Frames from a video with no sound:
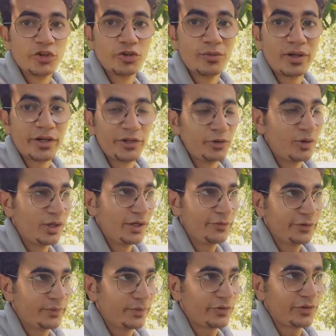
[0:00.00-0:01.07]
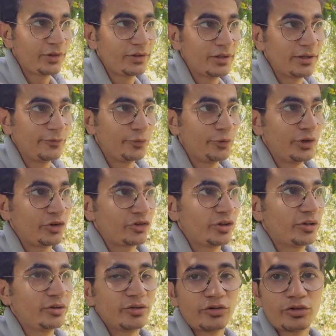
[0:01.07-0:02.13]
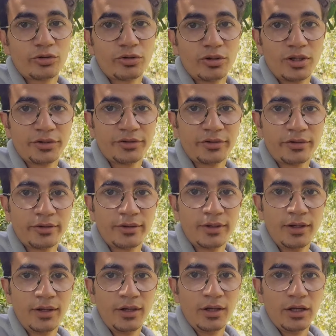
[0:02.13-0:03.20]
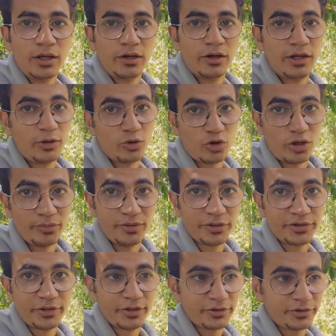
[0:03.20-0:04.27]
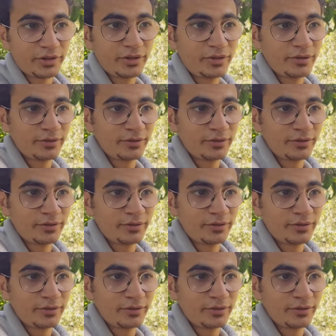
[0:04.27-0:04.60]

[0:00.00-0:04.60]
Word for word: دوبك انا وقفت بس التليفون عشان صوت القطر راح العقاب نط نطه